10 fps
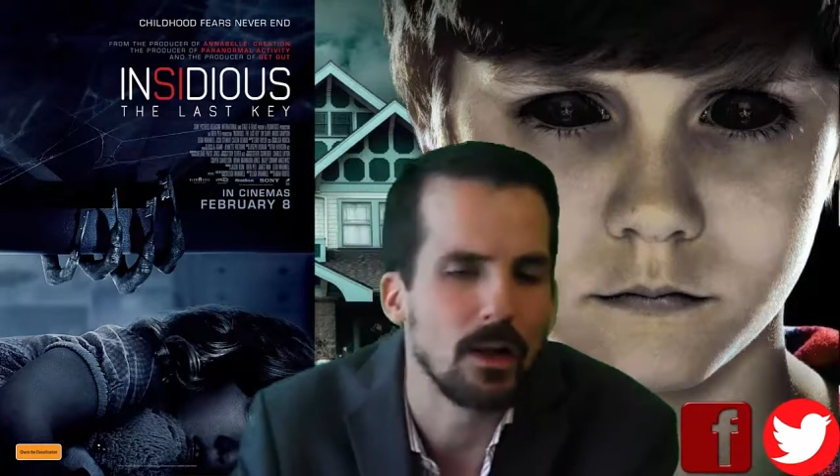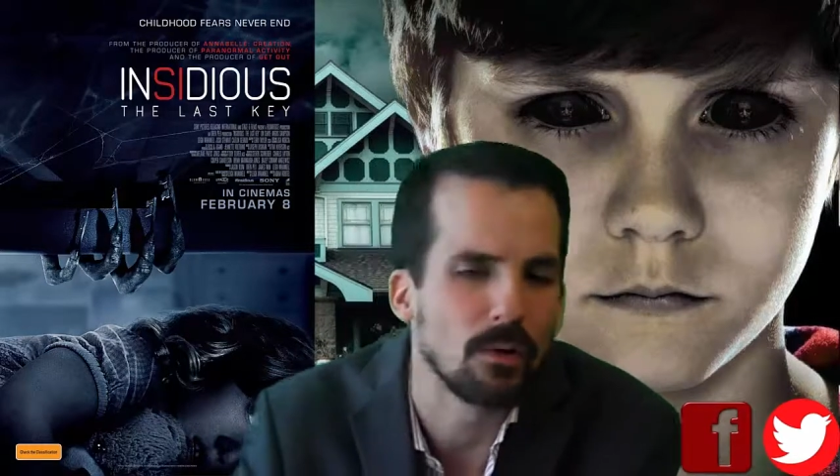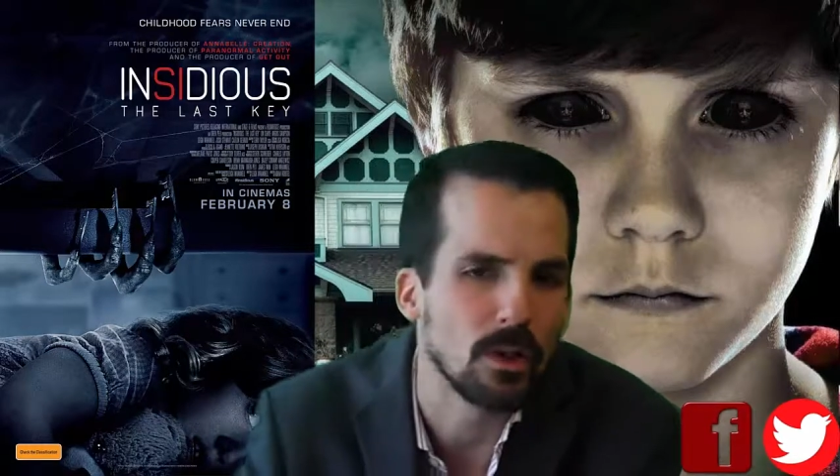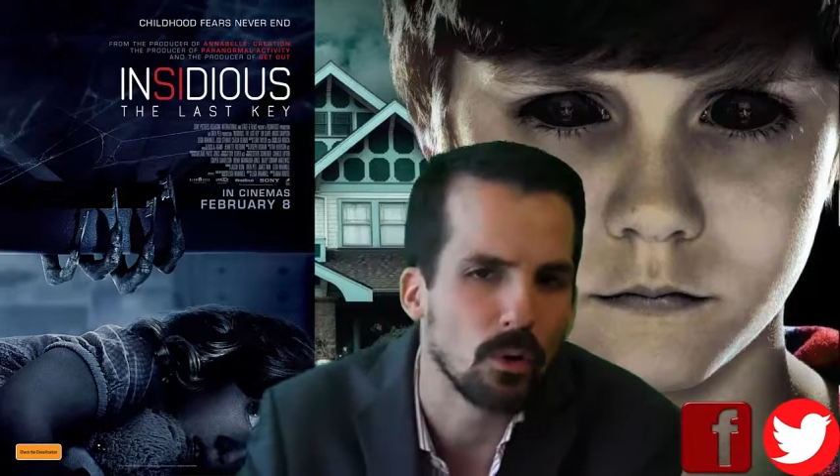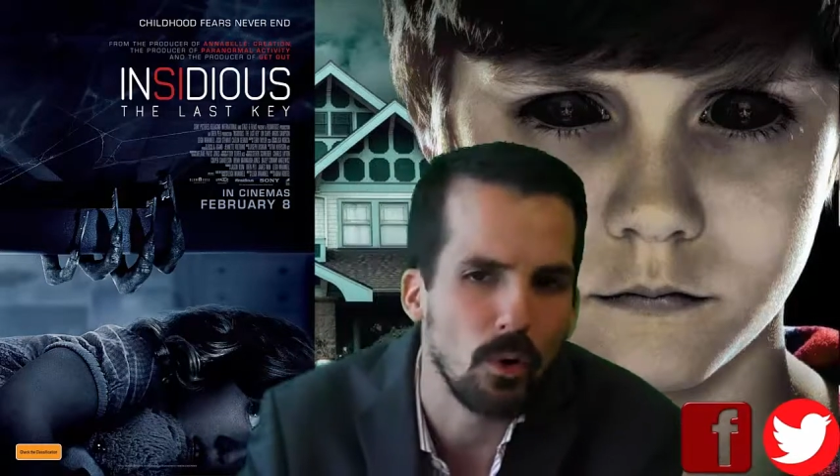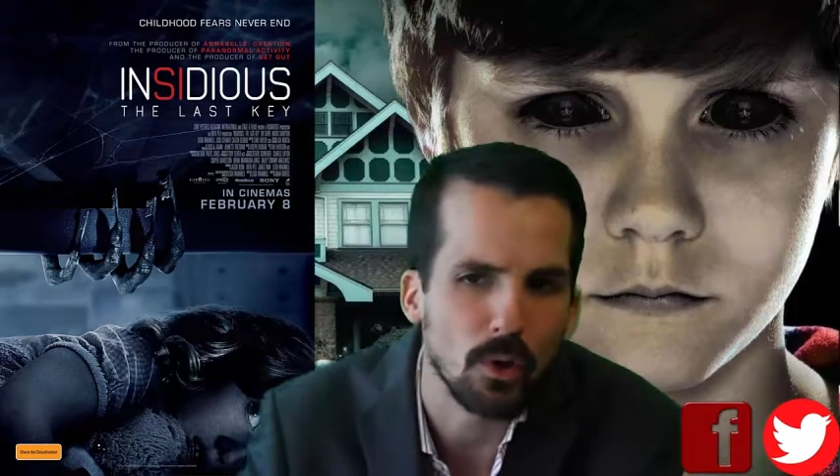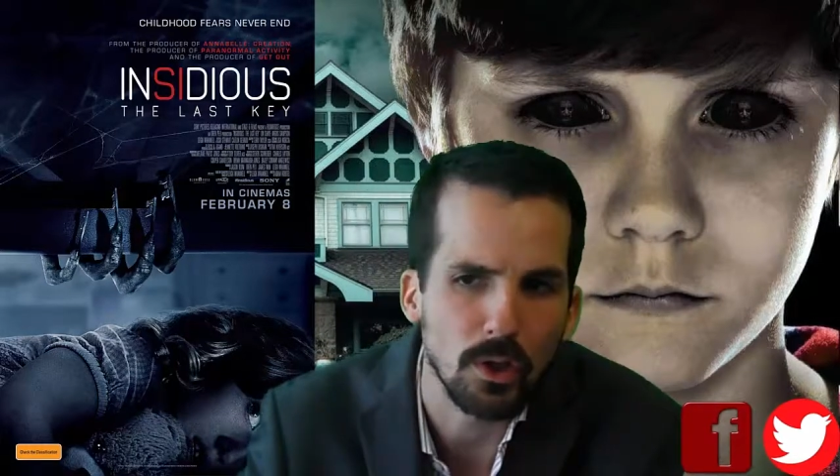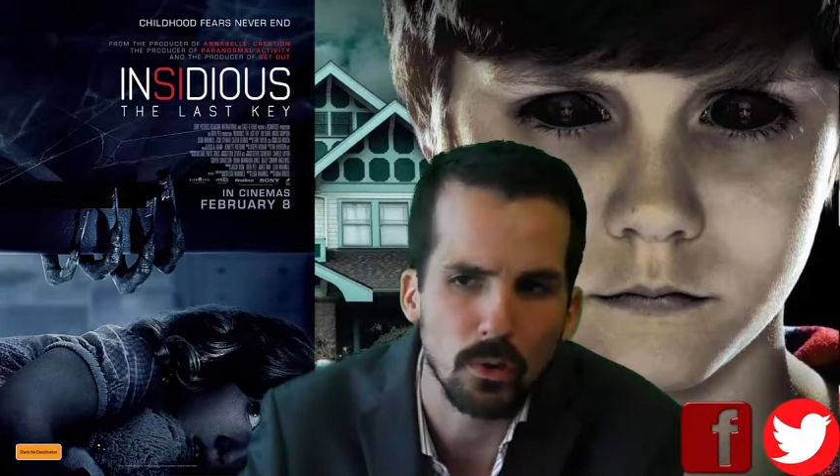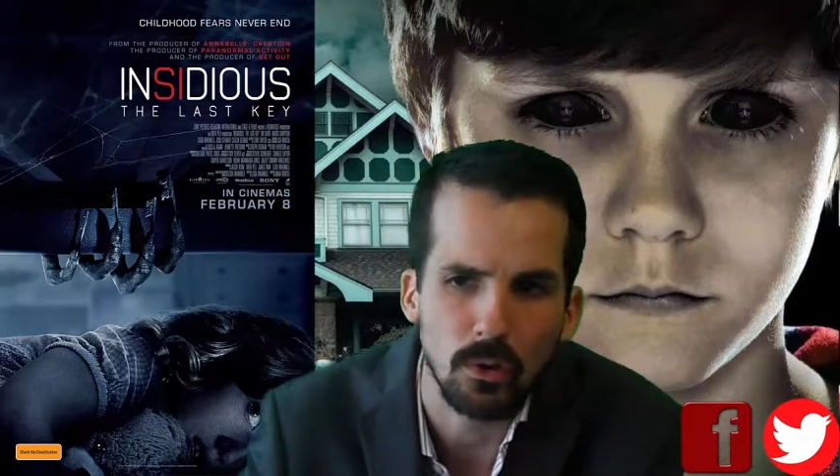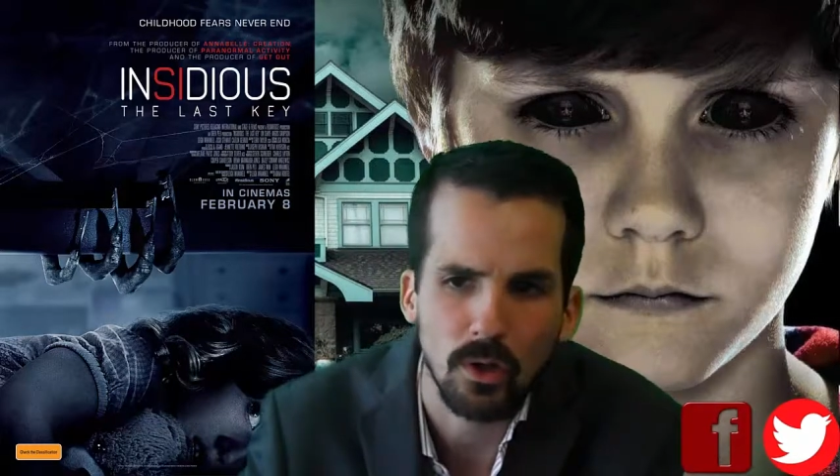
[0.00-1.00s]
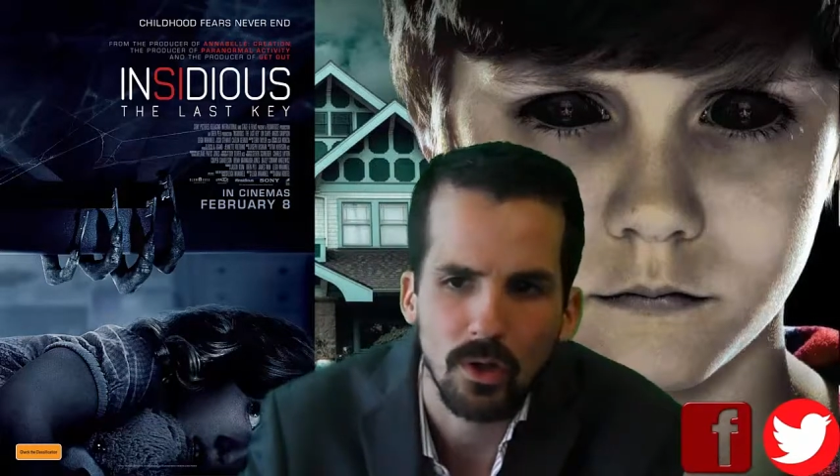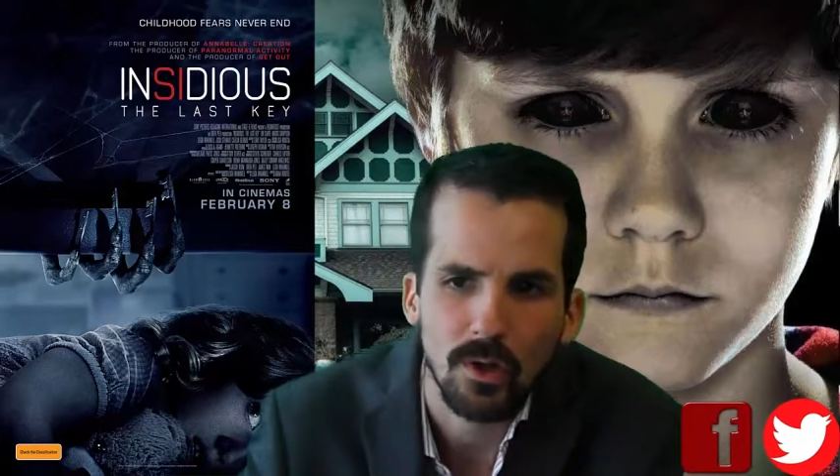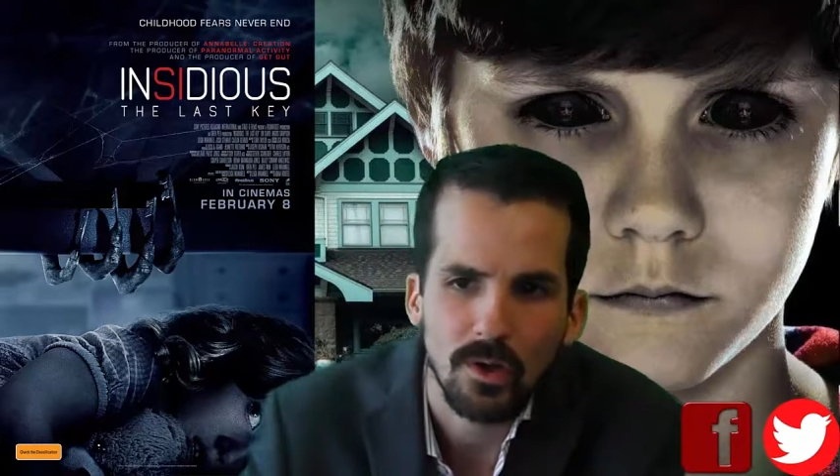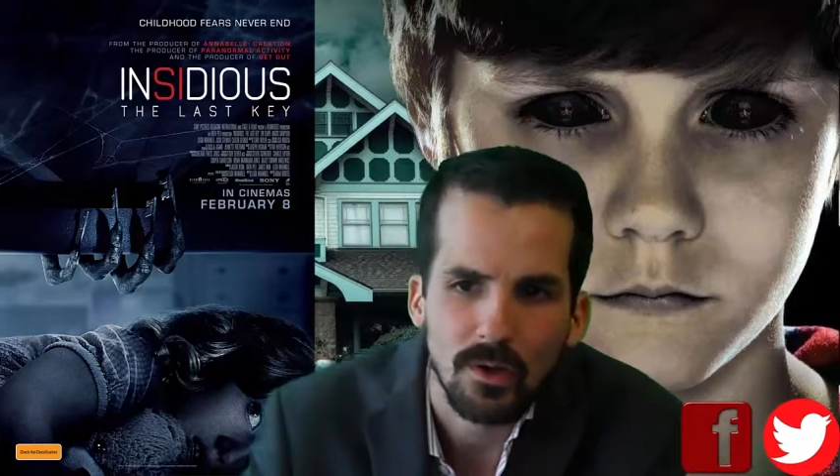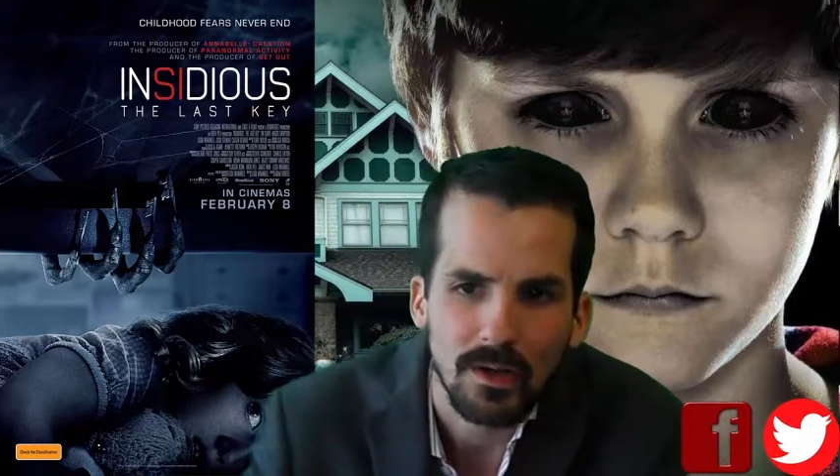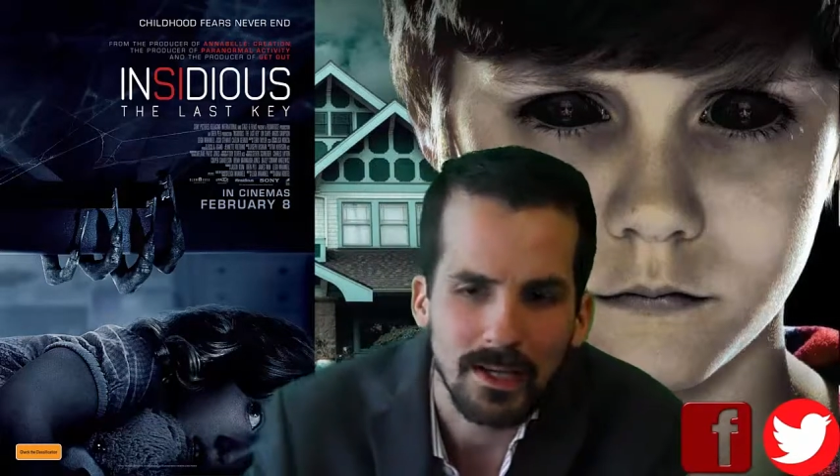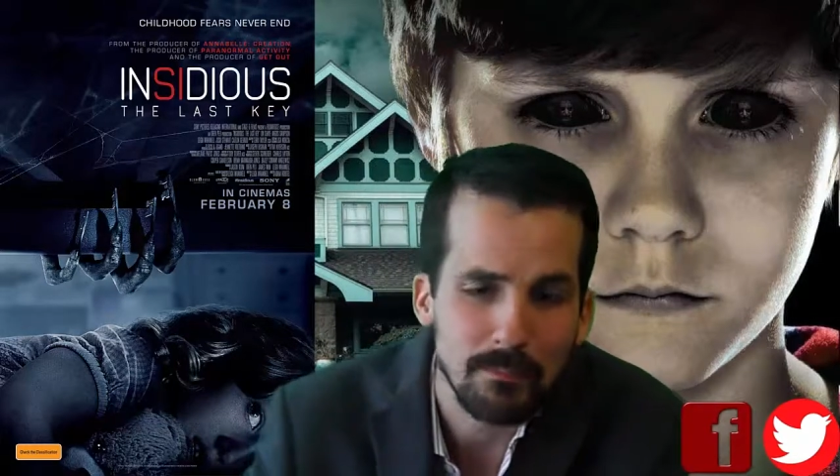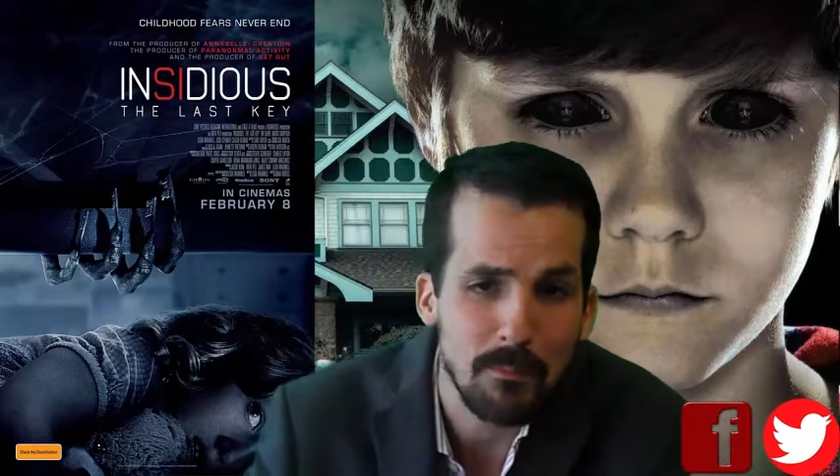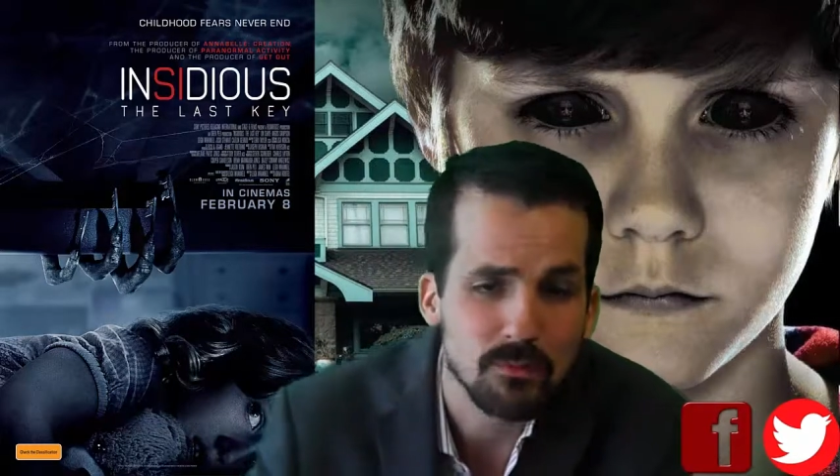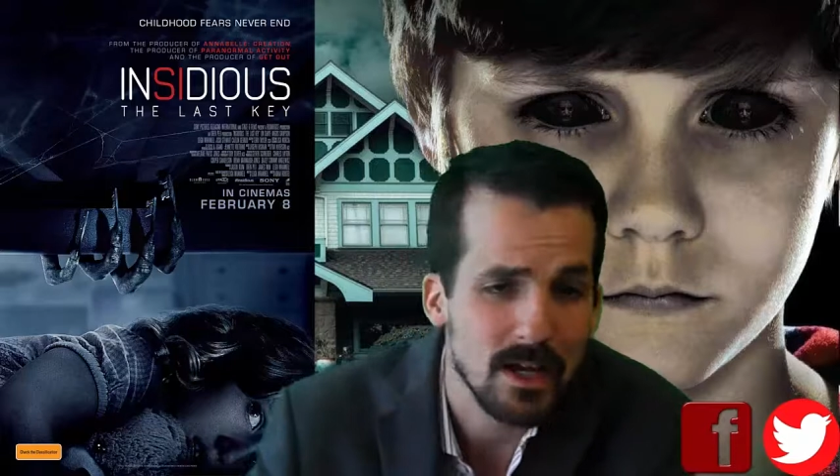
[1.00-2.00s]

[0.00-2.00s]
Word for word: el orden cronológico. Aquí vamos